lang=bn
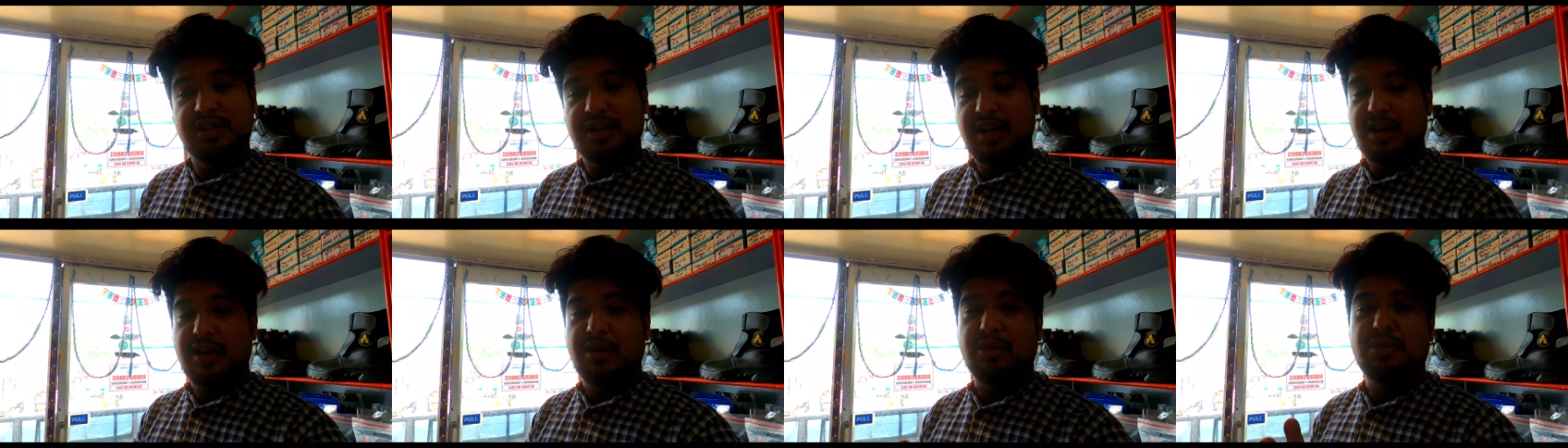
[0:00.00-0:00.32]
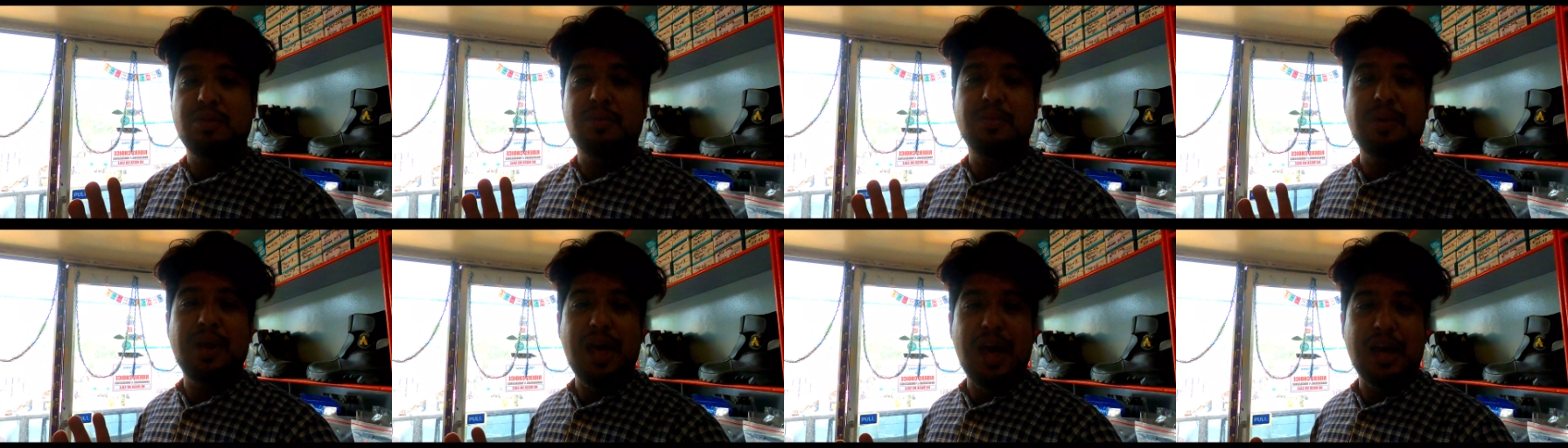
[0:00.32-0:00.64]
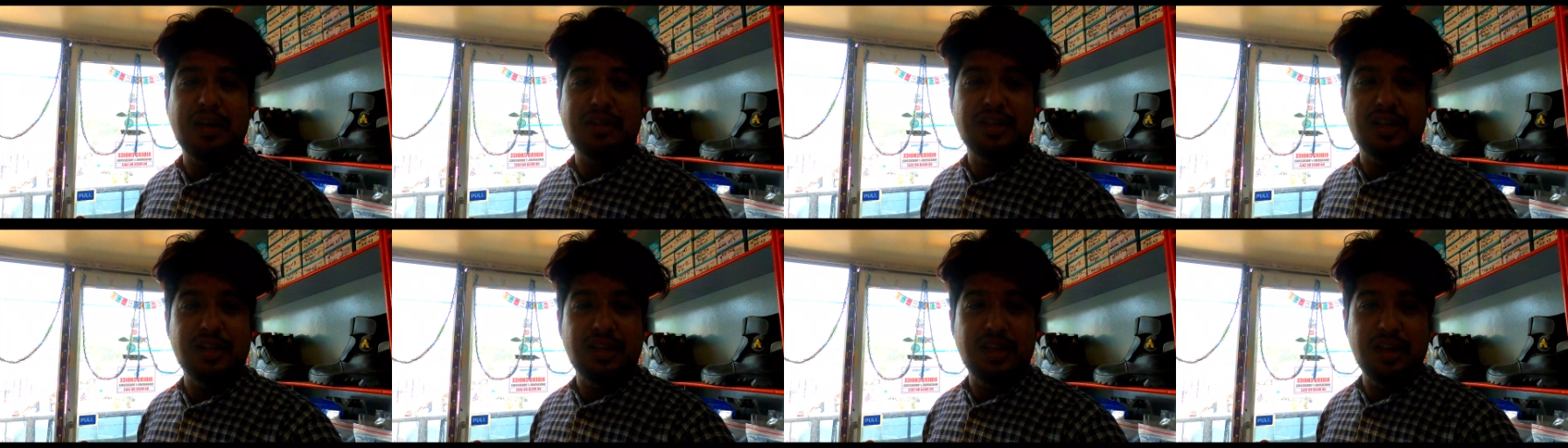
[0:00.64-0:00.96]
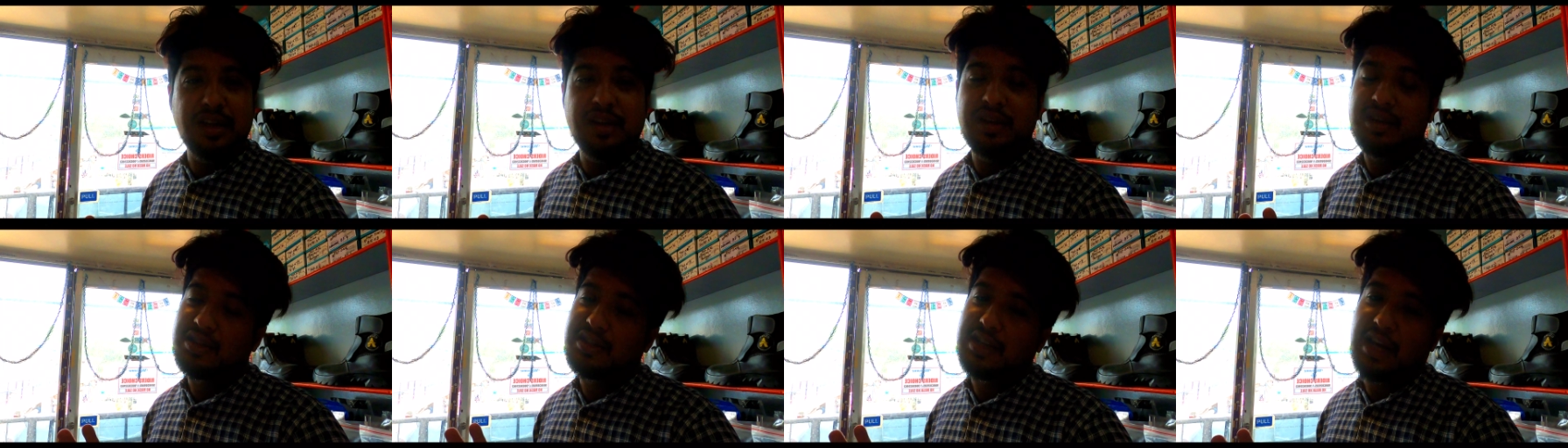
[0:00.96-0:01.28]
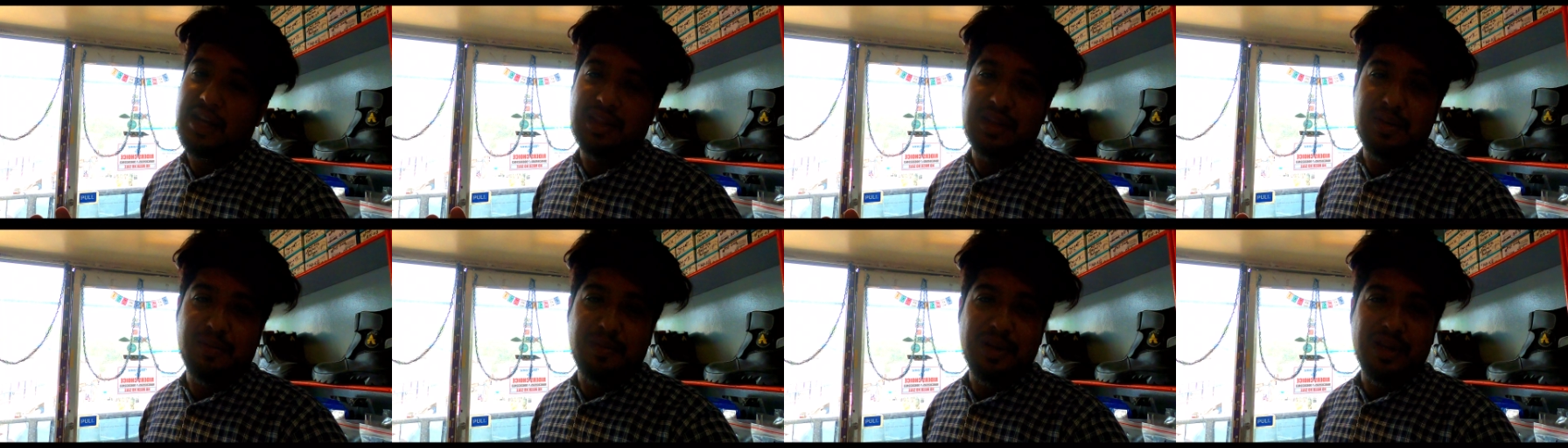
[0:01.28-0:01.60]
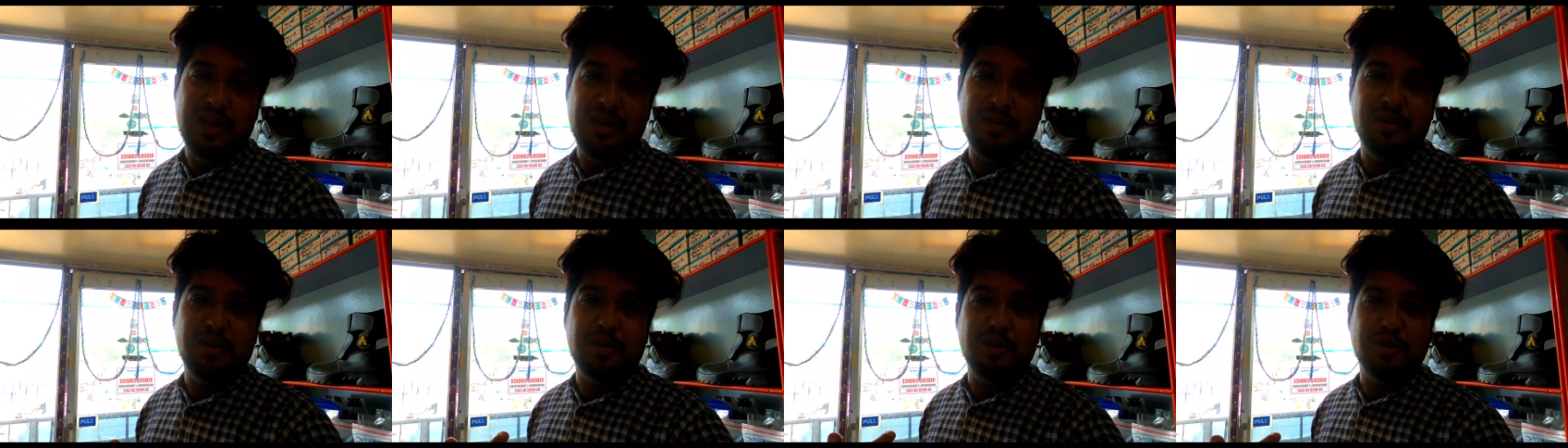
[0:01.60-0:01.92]
সেটাও তোমরা একসাথেই জানতে
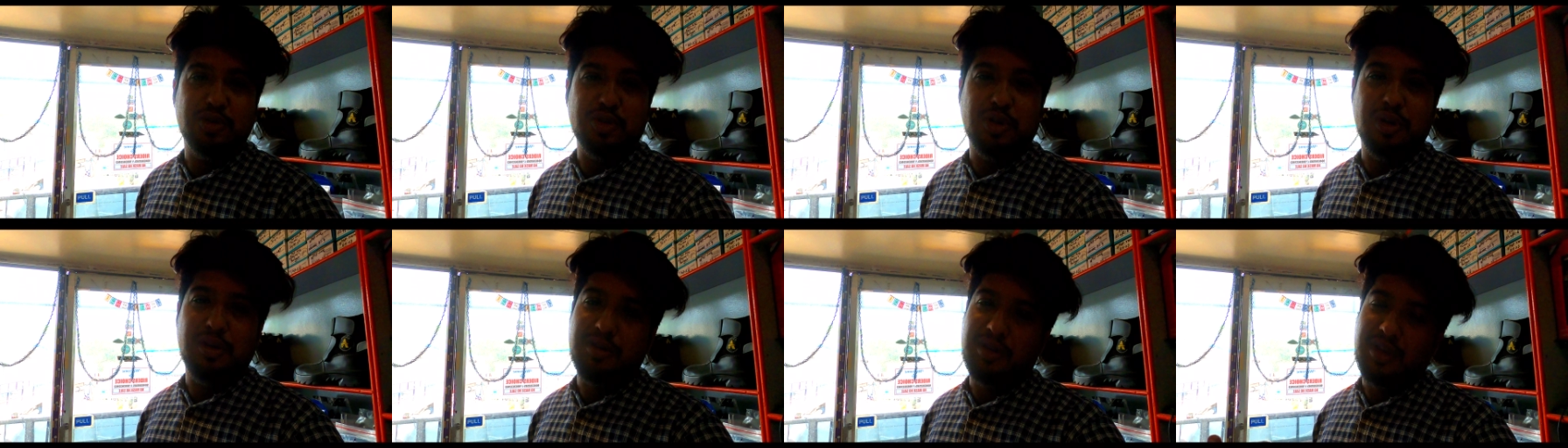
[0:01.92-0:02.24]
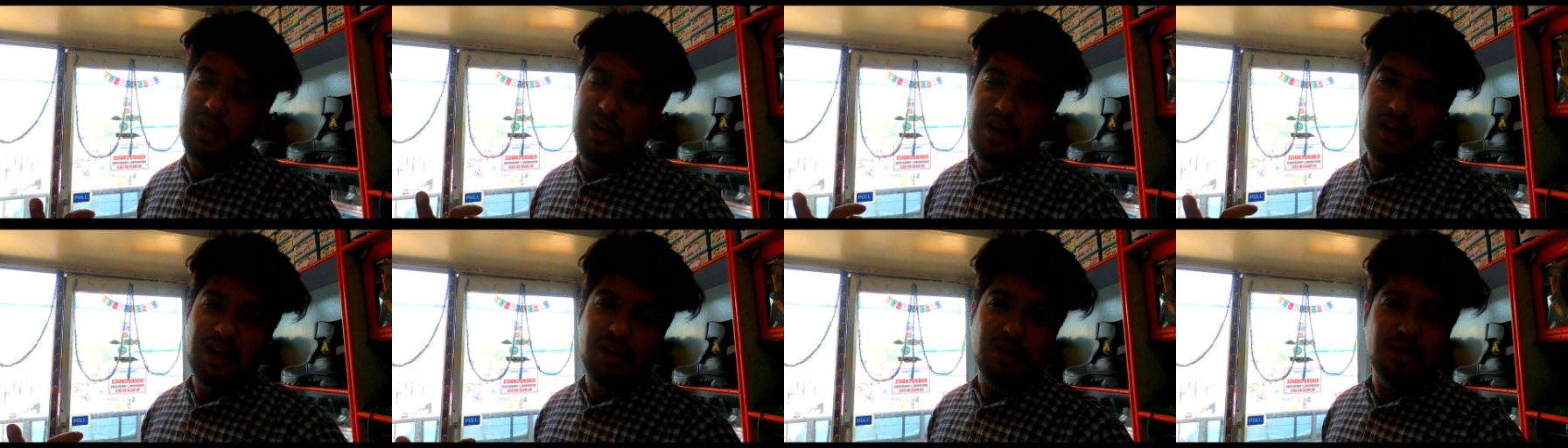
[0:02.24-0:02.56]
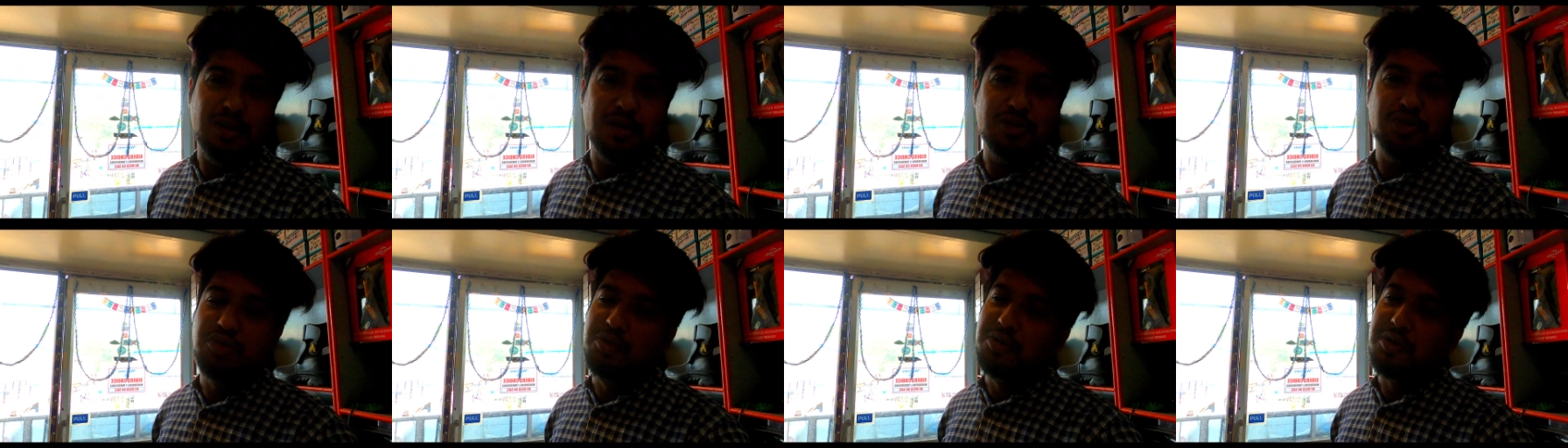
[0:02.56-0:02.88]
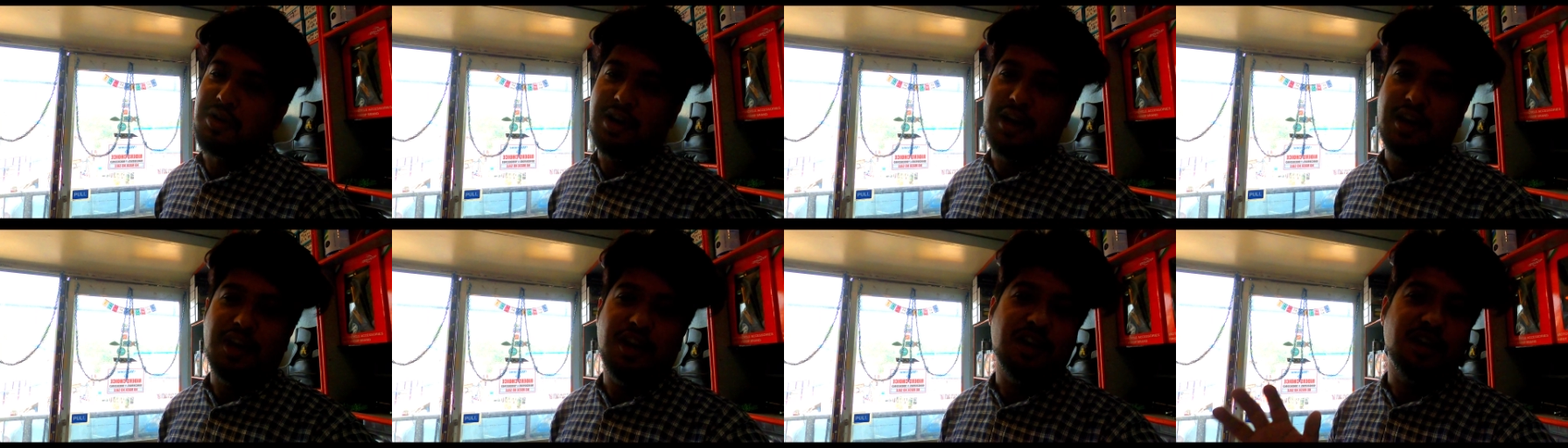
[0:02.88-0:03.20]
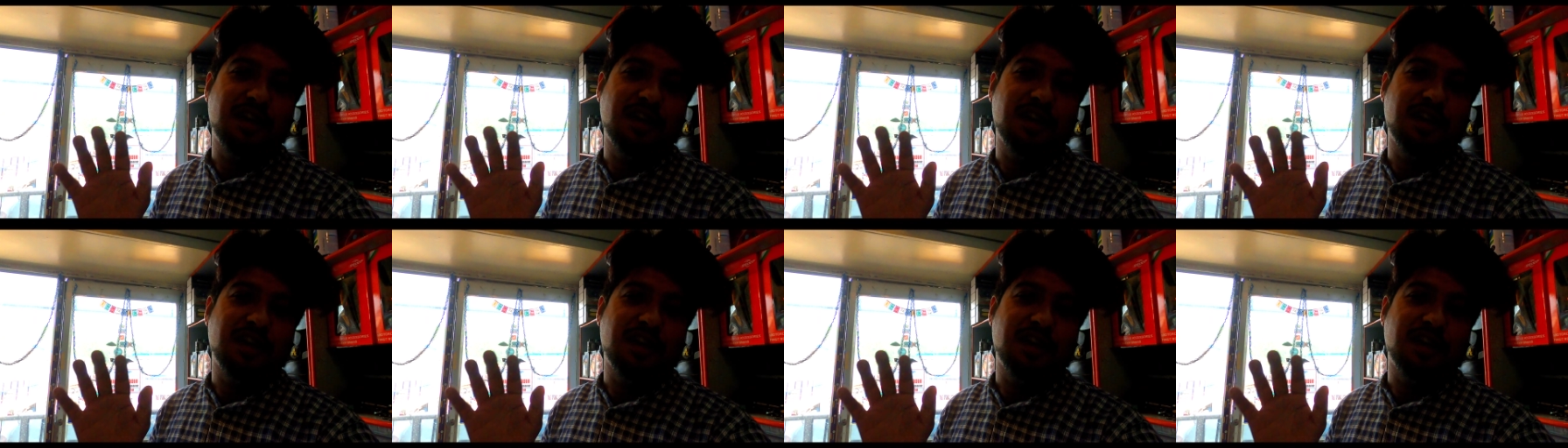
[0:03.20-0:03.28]
পেরে যাবে তো চলো দেরি না করে শুরু করা